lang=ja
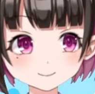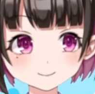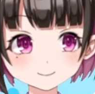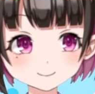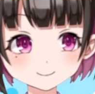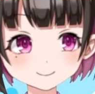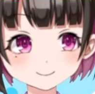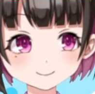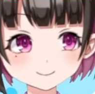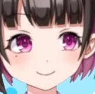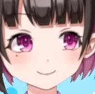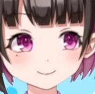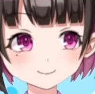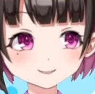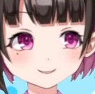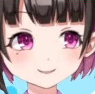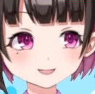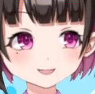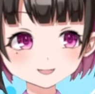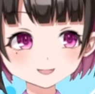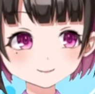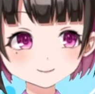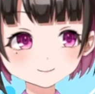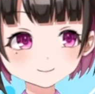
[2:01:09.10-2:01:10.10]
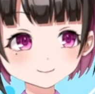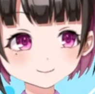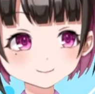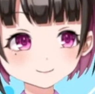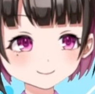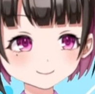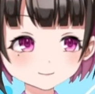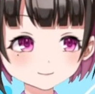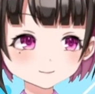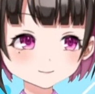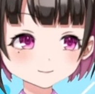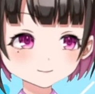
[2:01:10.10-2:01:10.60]
裏はイエローカード
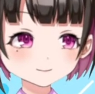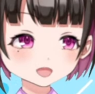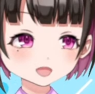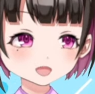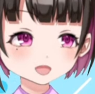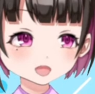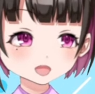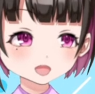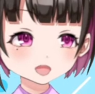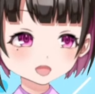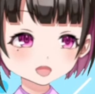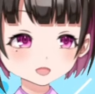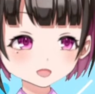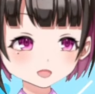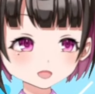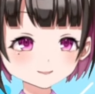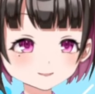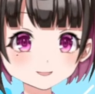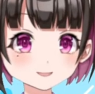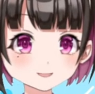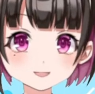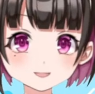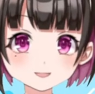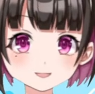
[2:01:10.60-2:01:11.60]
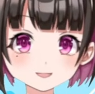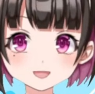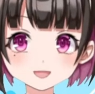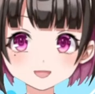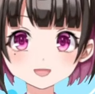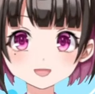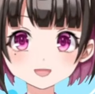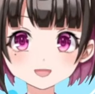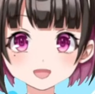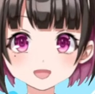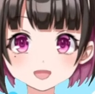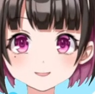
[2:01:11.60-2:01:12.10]
多い。そうなんですよ。それがね、どう
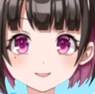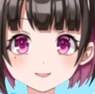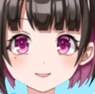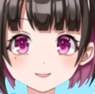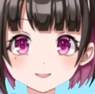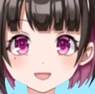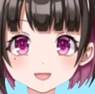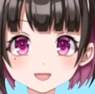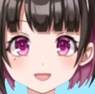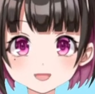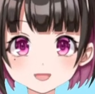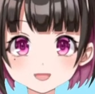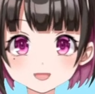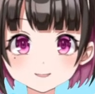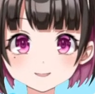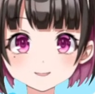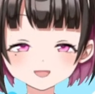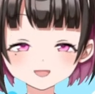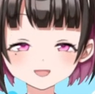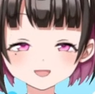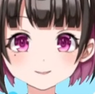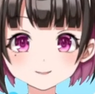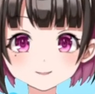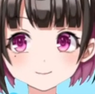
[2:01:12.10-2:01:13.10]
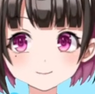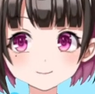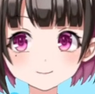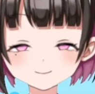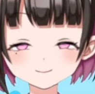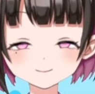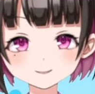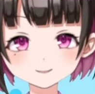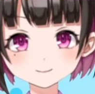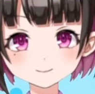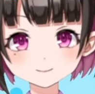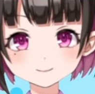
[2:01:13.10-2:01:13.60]
響いてくるかっていうのはドキドキし
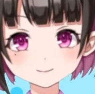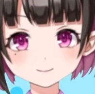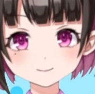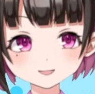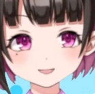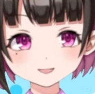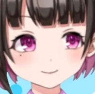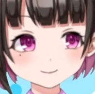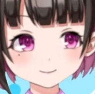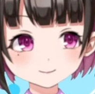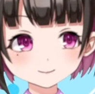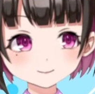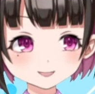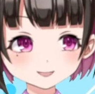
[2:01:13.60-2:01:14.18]
ちゃいますね。